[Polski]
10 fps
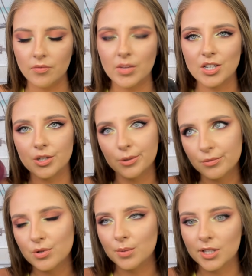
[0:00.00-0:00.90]
Także
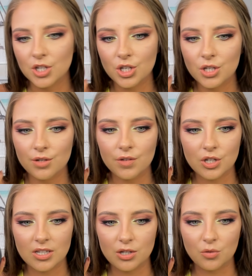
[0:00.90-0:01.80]
no, w sumie też się nie dziwię,
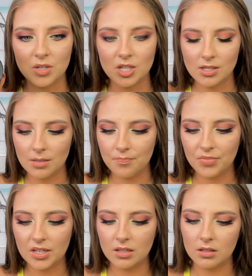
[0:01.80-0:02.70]
że zaczął mnie z
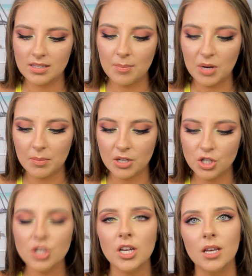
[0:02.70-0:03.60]
czasem e, zapach
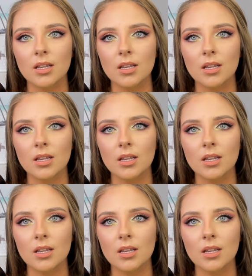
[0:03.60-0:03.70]
męczyć.